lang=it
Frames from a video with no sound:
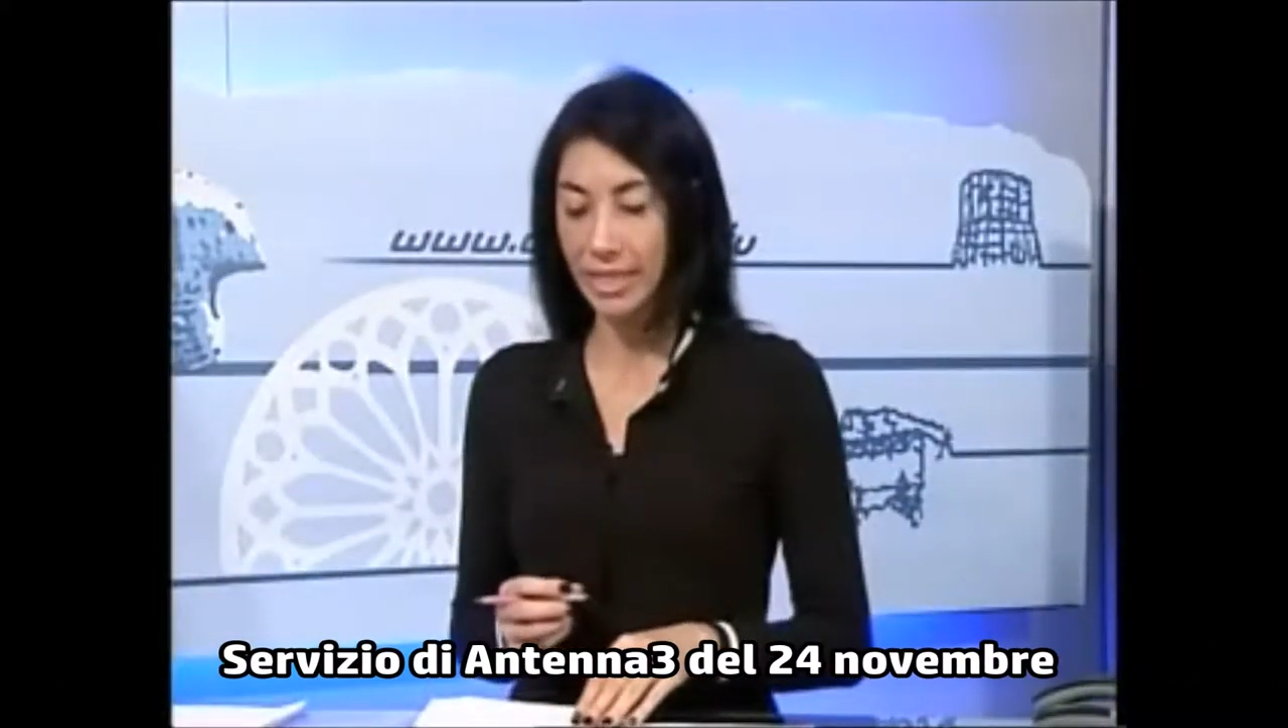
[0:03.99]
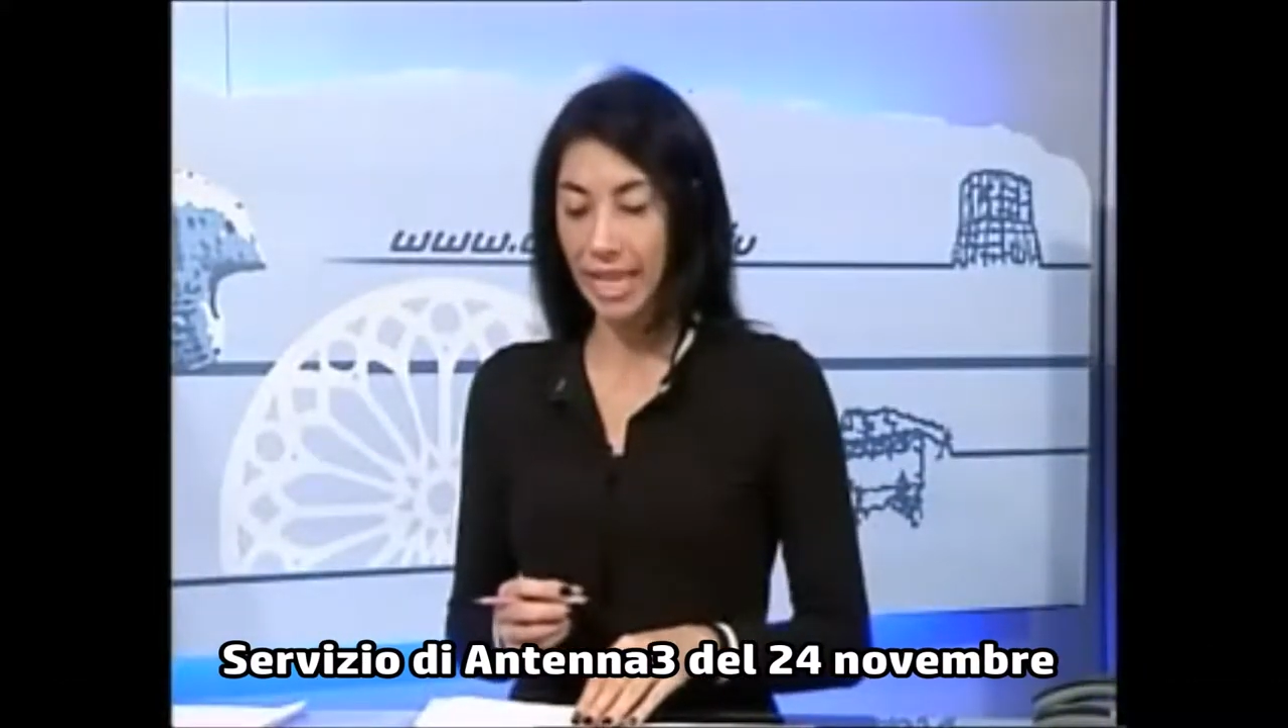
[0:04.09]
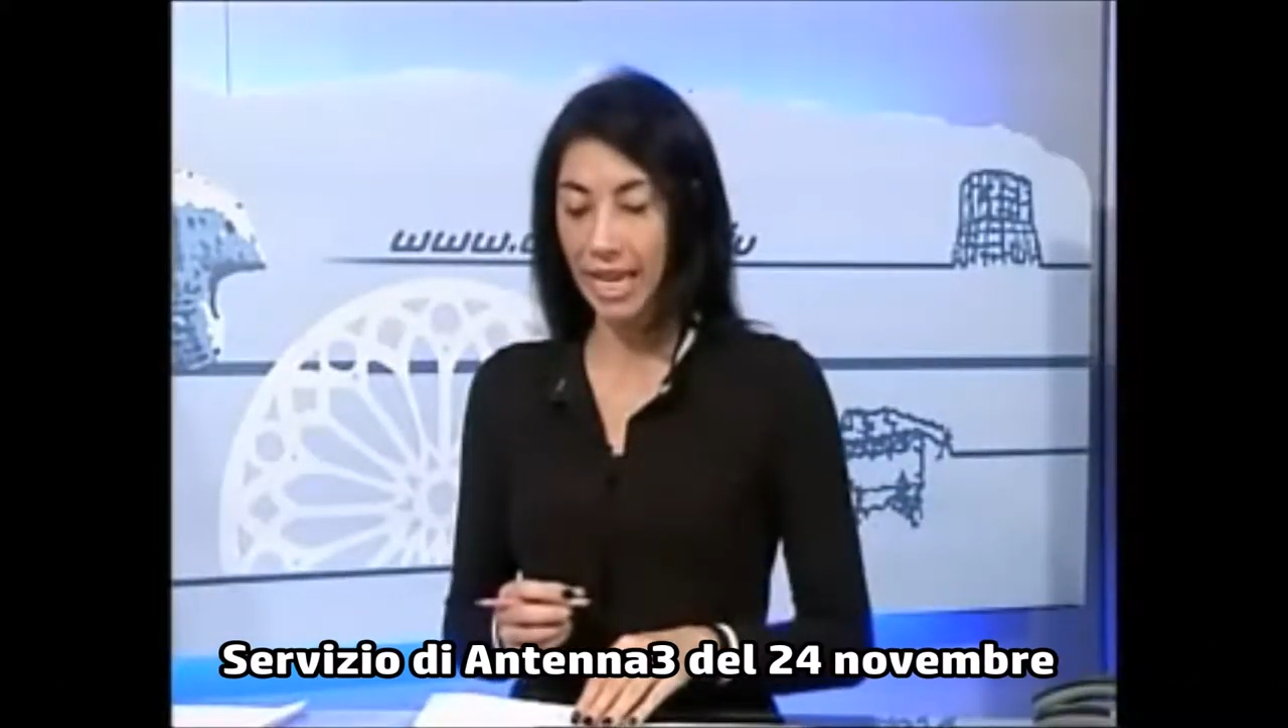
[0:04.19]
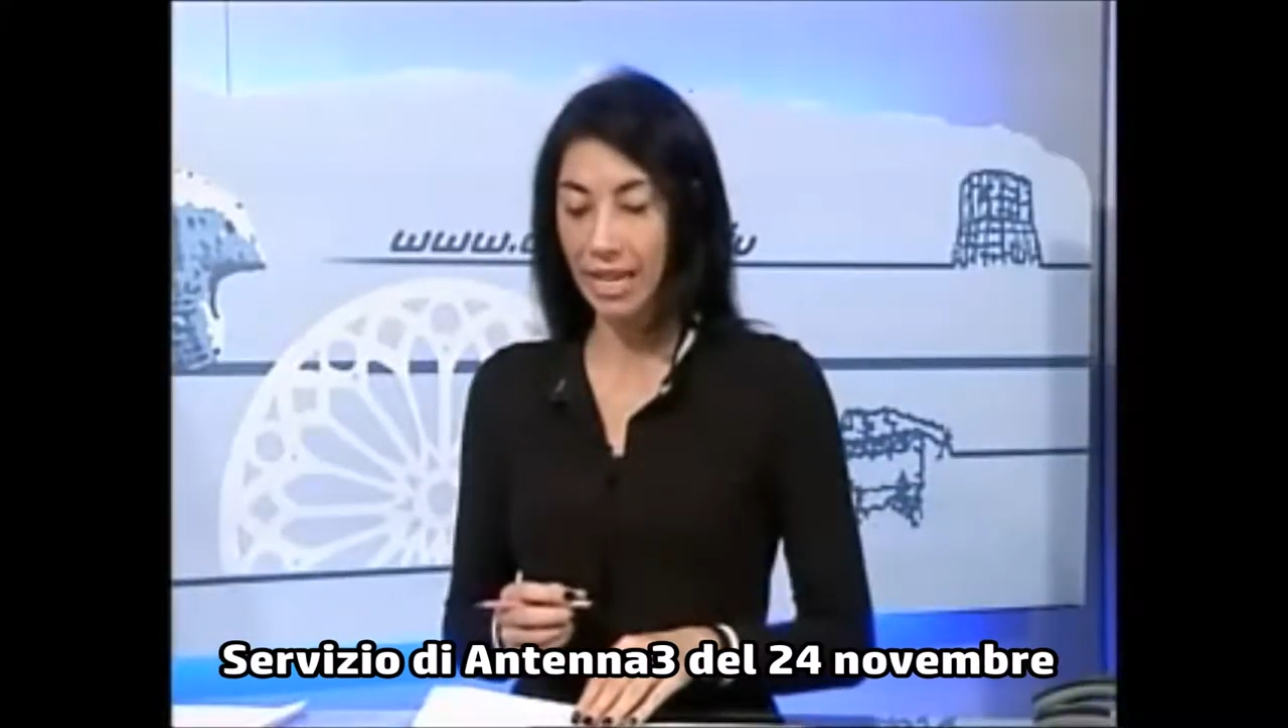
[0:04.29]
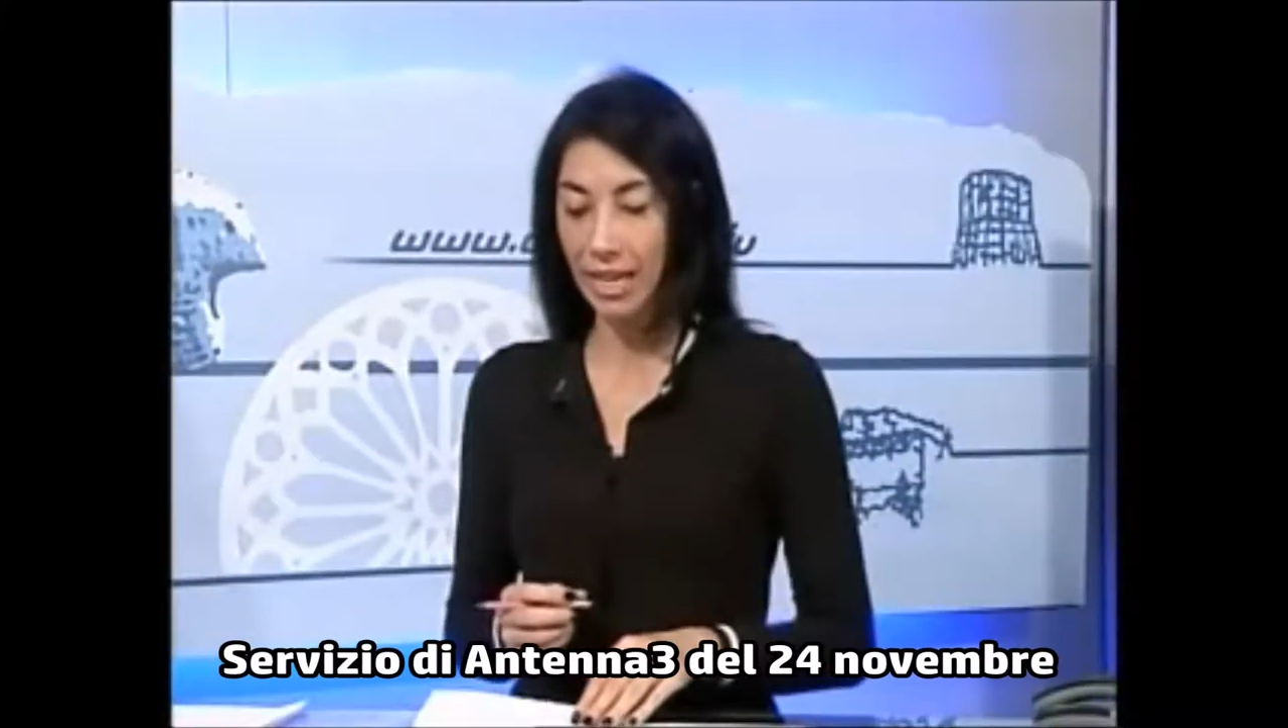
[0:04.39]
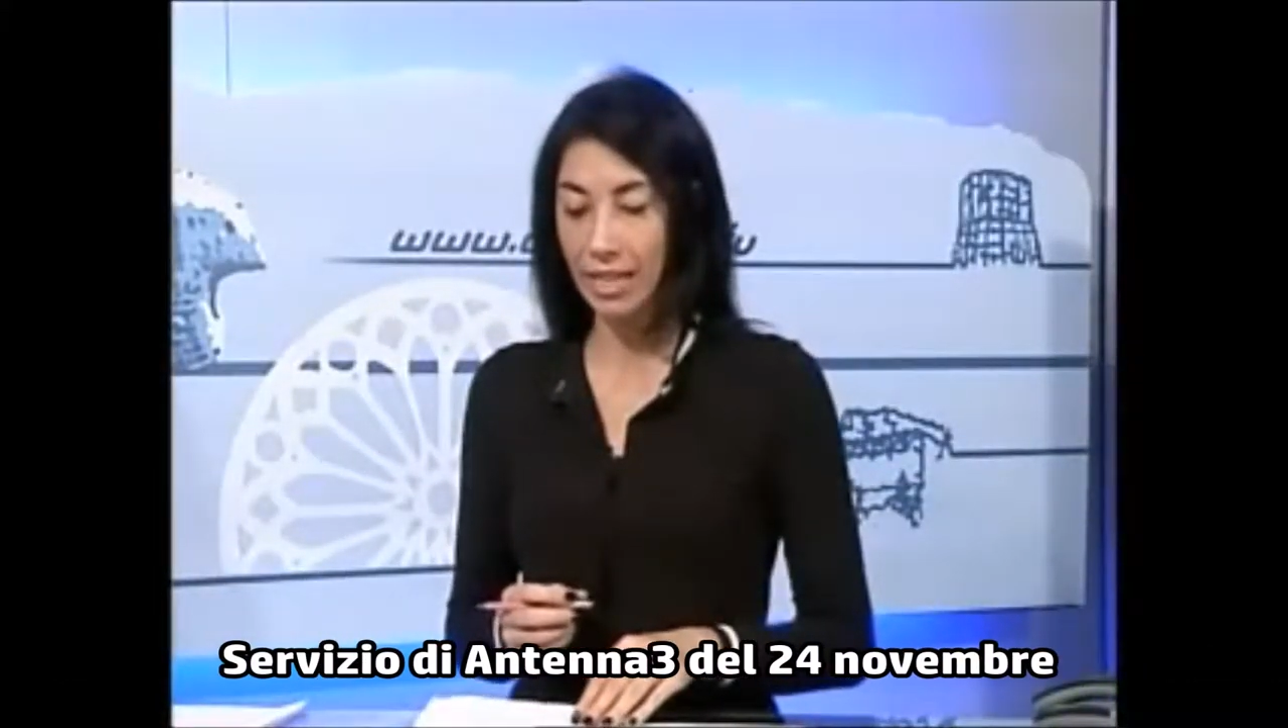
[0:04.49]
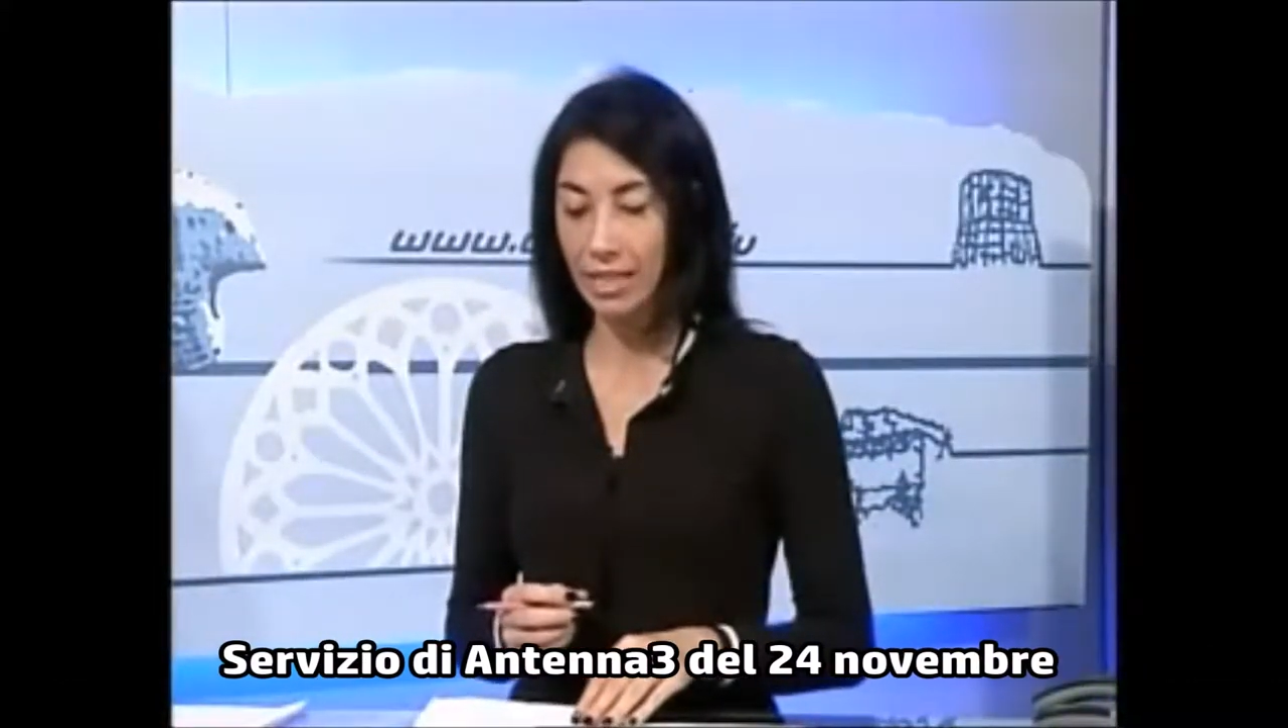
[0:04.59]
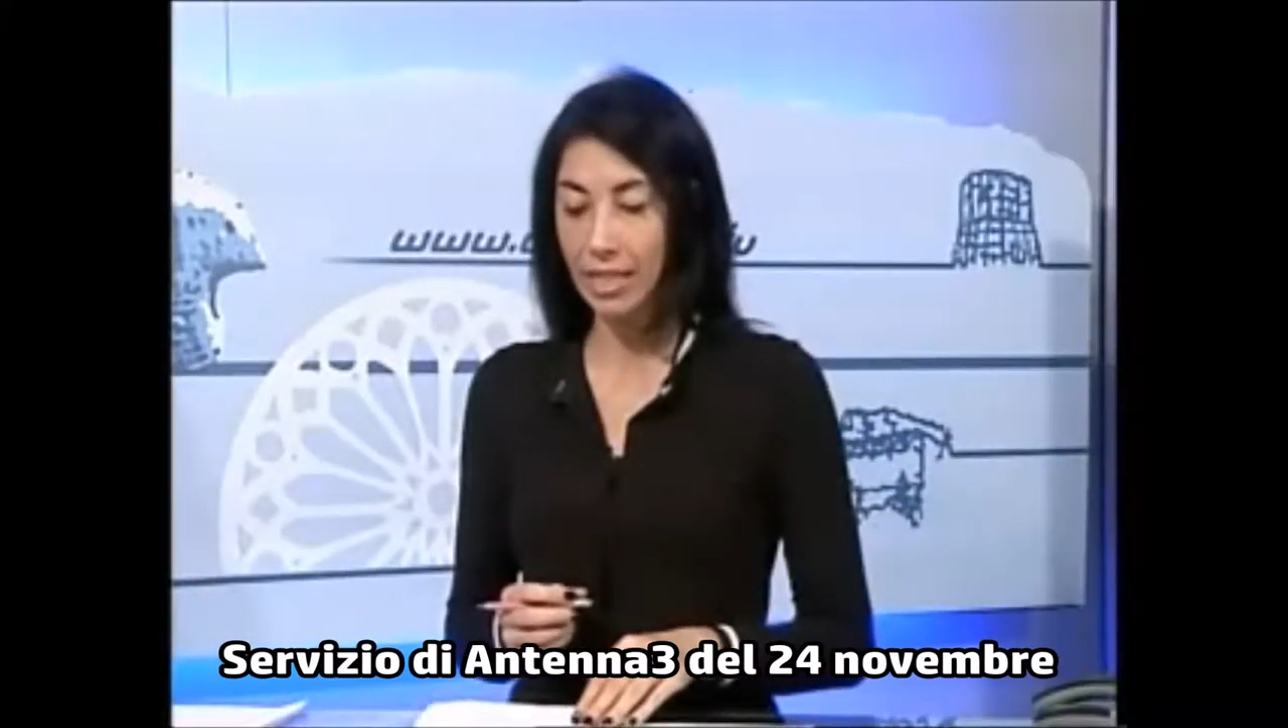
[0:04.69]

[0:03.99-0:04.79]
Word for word: Stelle